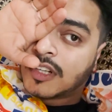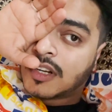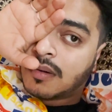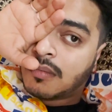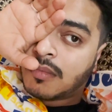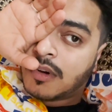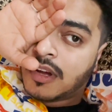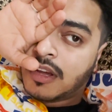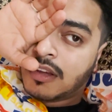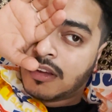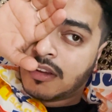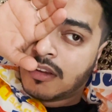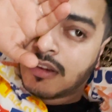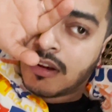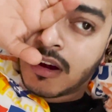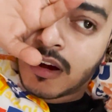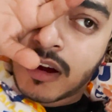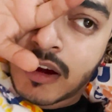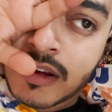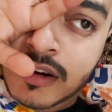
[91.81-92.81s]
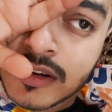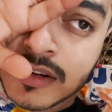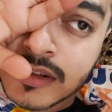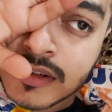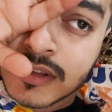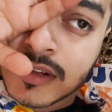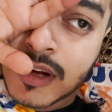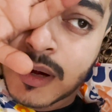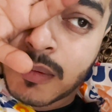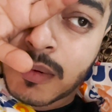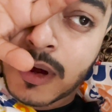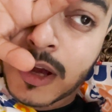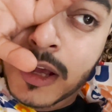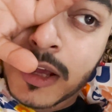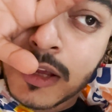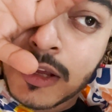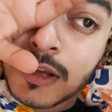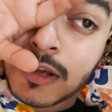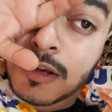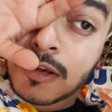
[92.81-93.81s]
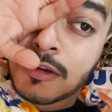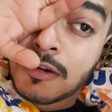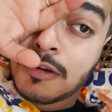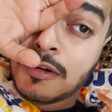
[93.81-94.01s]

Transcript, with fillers: कब आएगी यार कब आएगी